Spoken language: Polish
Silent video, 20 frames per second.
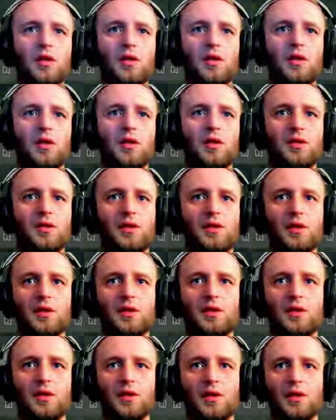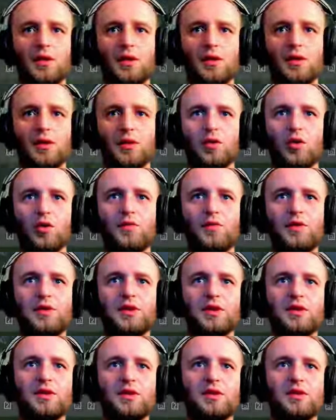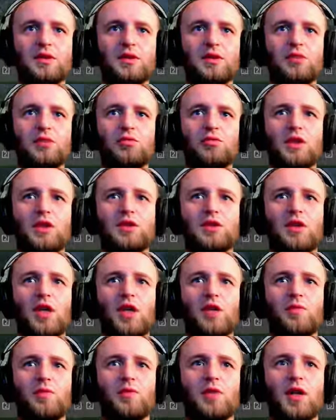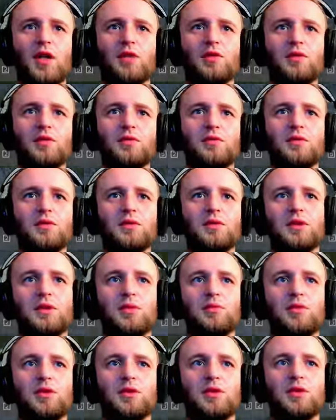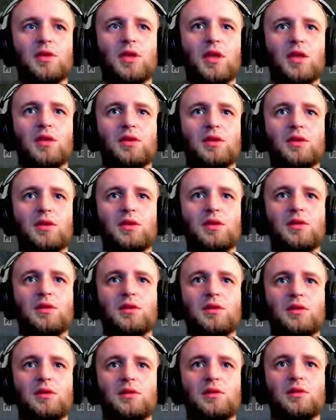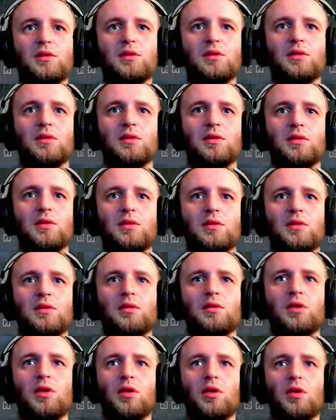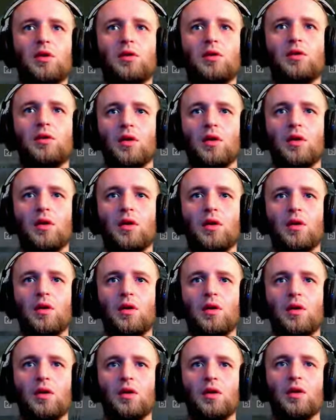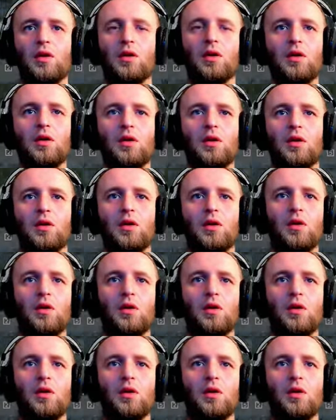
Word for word: A, gdzie ty jest? O, widzę z, z tutaj straż pożarną. Jestem przy straży. Łabań! Co? Łabaś.